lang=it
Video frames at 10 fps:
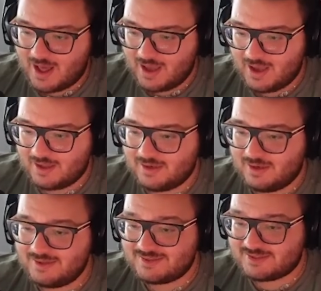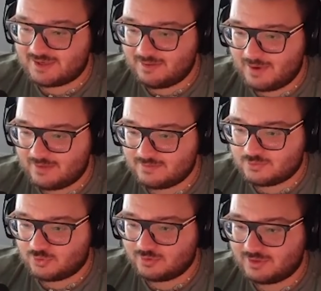è
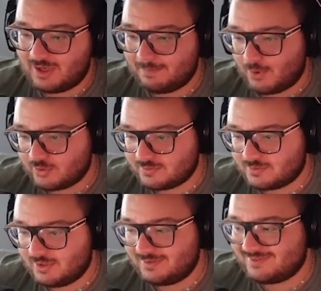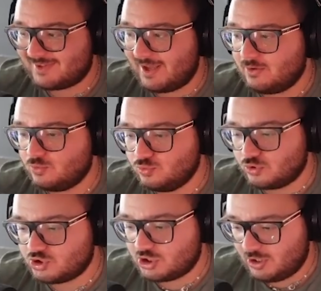l'inserimento della Botti
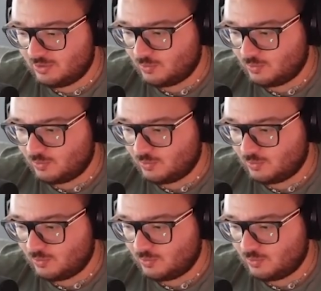315